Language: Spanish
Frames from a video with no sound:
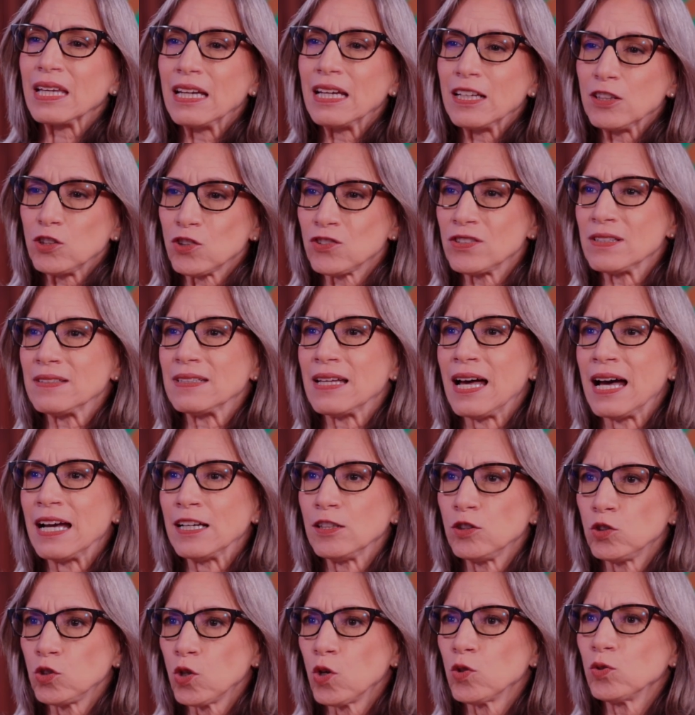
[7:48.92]
Entonces
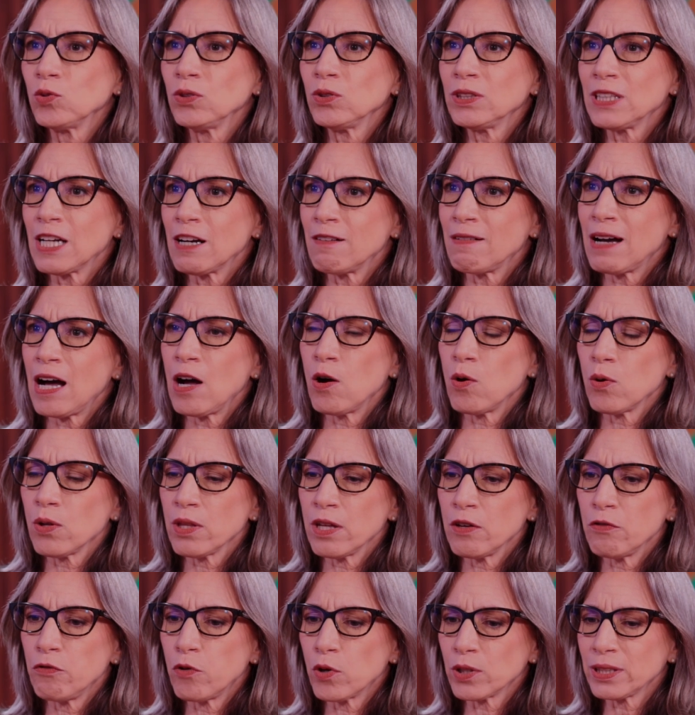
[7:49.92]
hay todo un trabajo
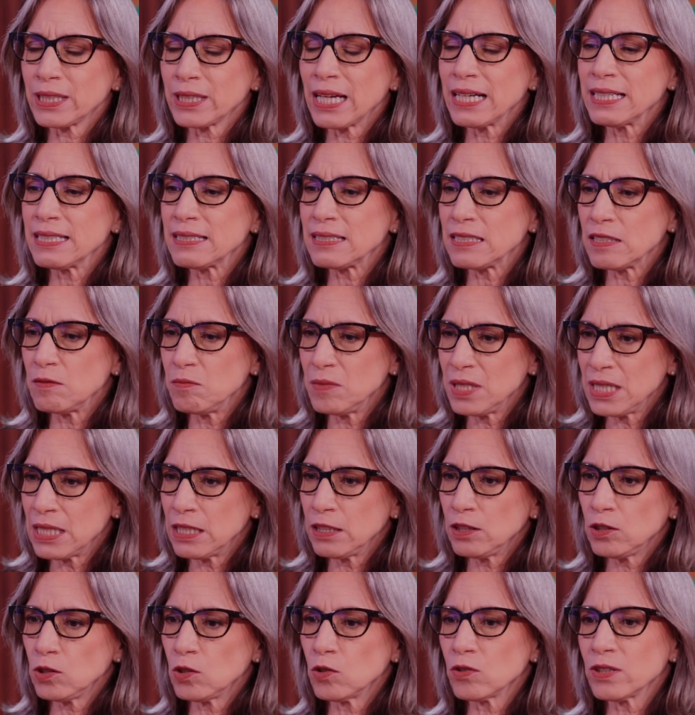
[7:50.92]
de
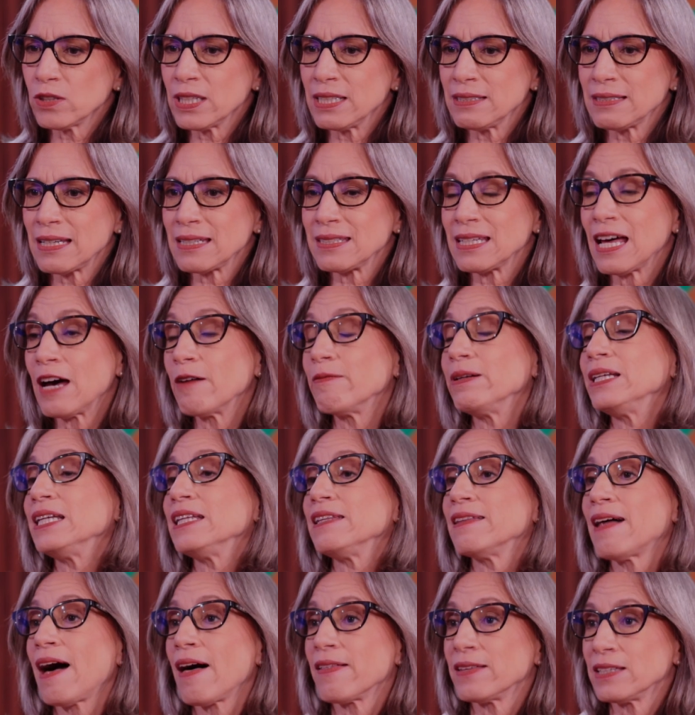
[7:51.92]
fortalecimiento de esas
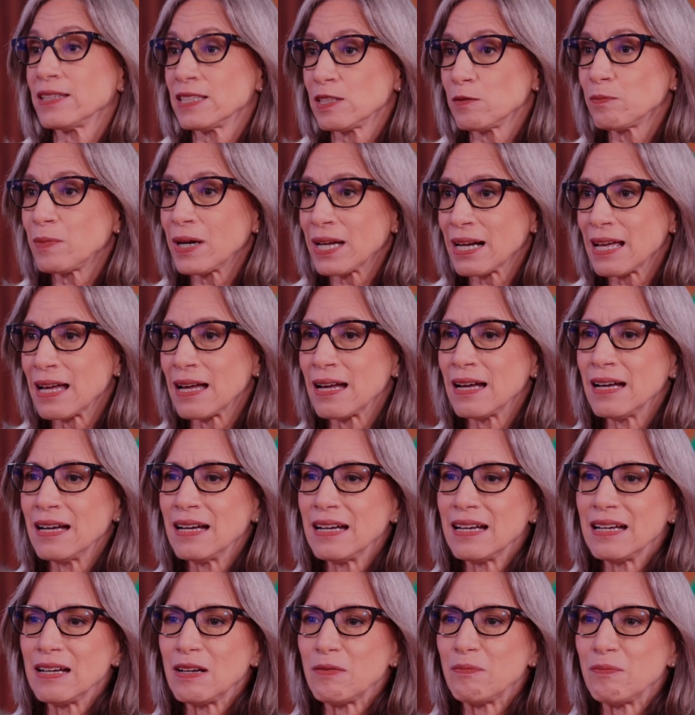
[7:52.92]
habilidades para,
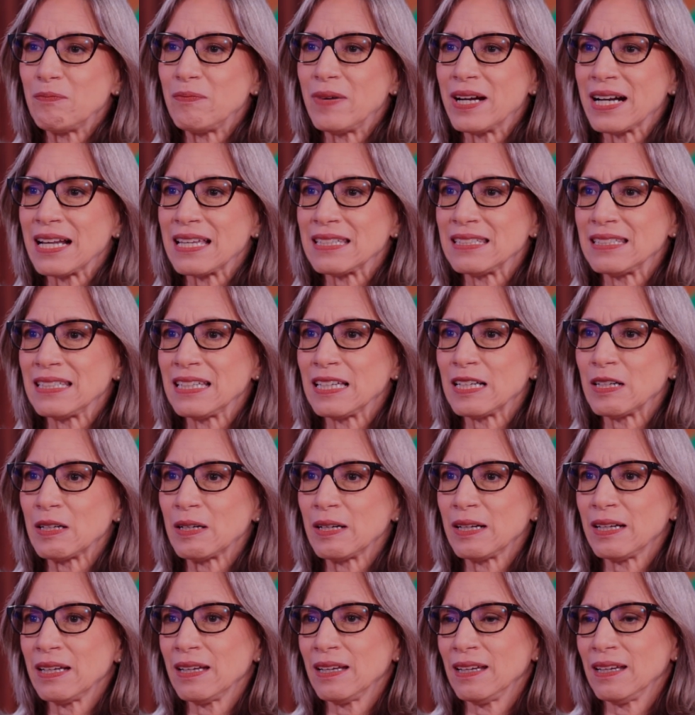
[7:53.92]
para ser
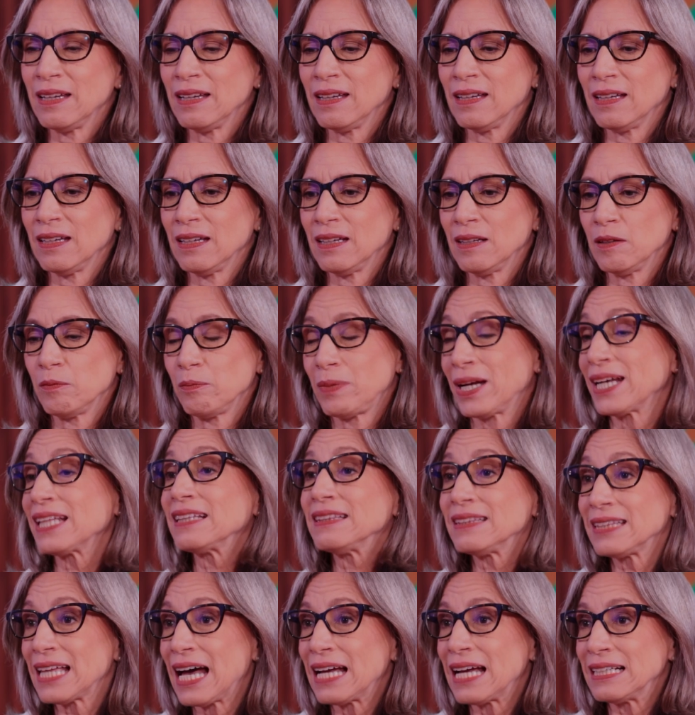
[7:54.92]
eh,
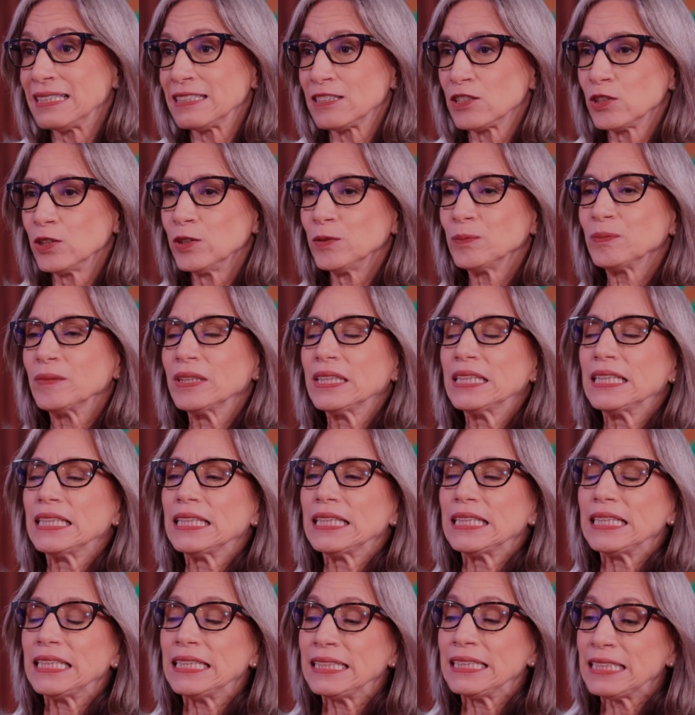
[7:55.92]
parentales, ¿no?
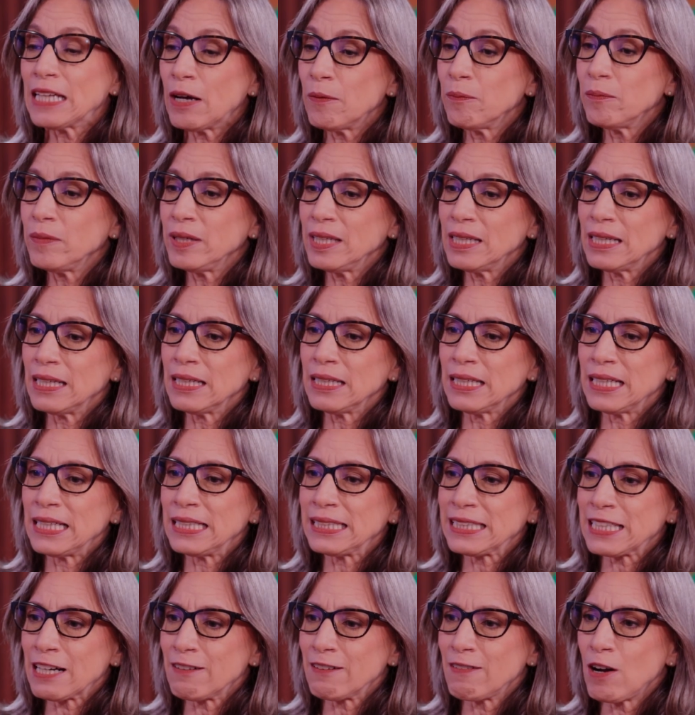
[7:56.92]
Y también
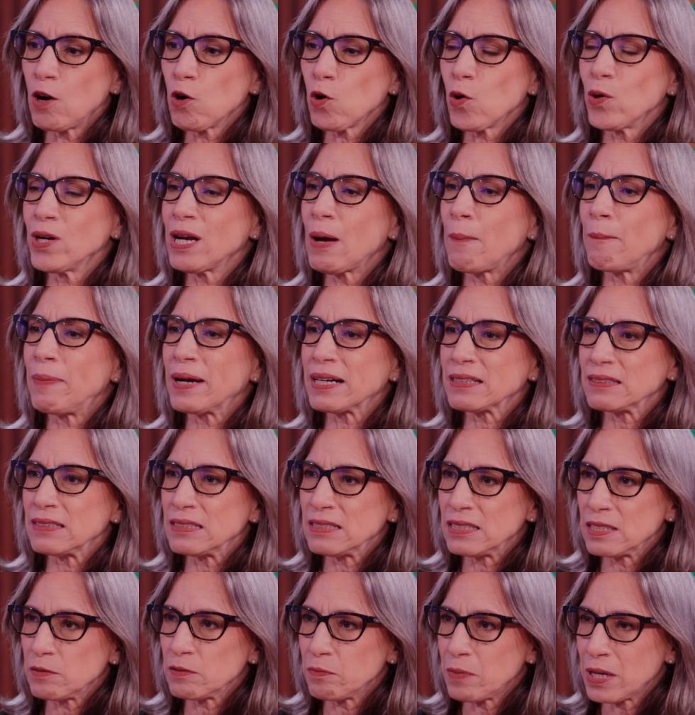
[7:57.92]
el trabajo con la
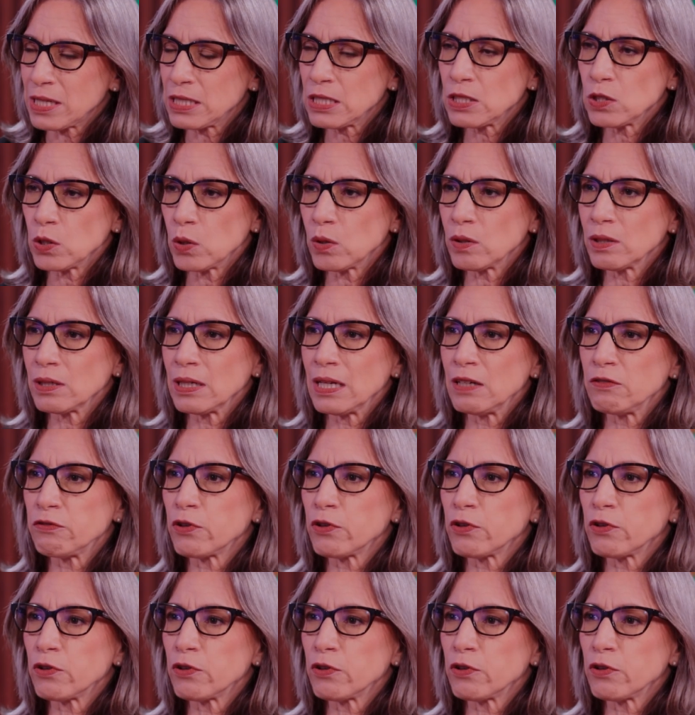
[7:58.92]
participación, el